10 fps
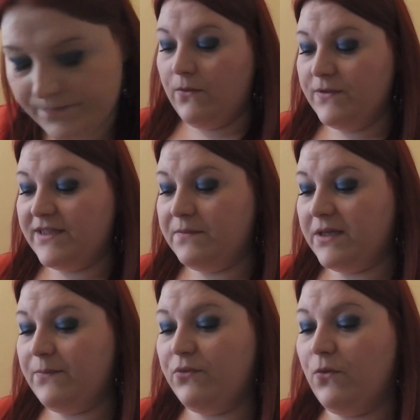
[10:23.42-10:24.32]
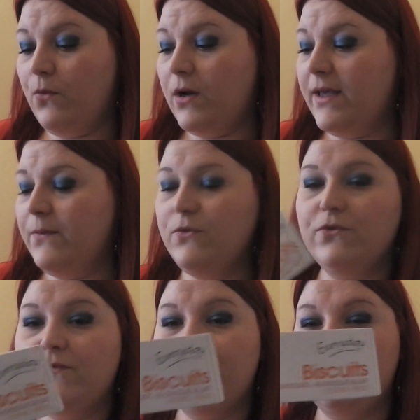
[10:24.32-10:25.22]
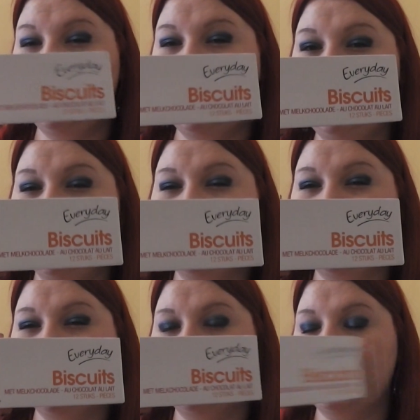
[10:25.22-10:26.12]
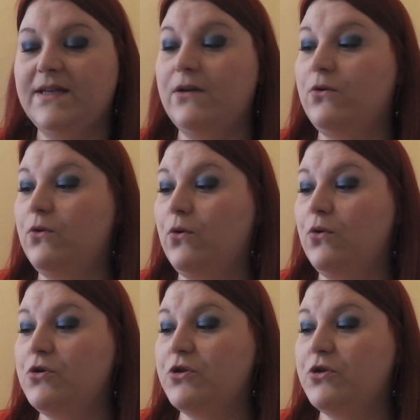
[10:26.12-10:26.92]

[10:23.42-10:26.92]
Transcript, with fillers: On s'est pris pour moi et mon neveu des biscuits comme ça euh, au